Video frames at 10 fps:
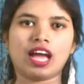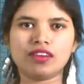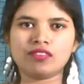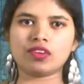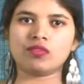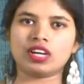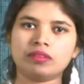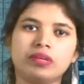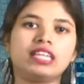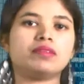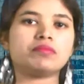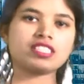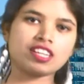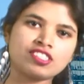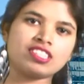హాయ్ ఎవ్రీవాన్ మై నేమ్
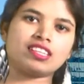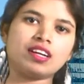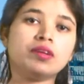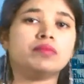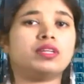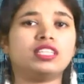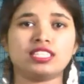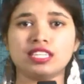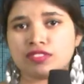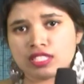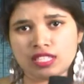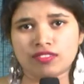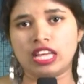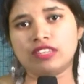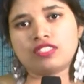ఇస్ అక్షిత మన టీఎఫ్సిసి
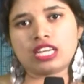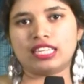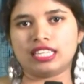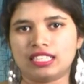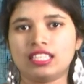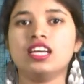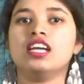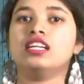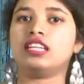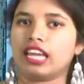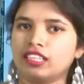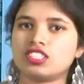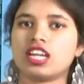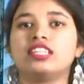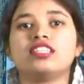లైవ్ ఛానల్ని లైక్
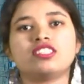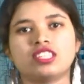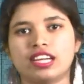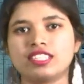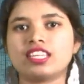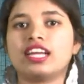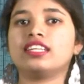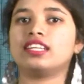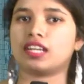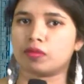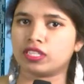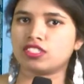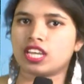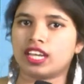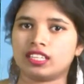చేయండి షేర్ చేయండి
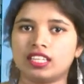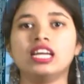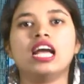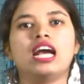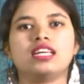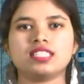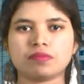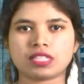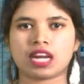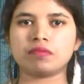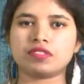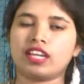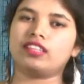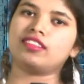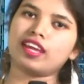కమెంట్ చేయండి అండ్ సబ్స్క్రైబ్
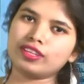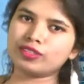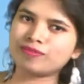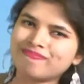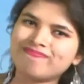చేయండి థ్యాంక్ యూ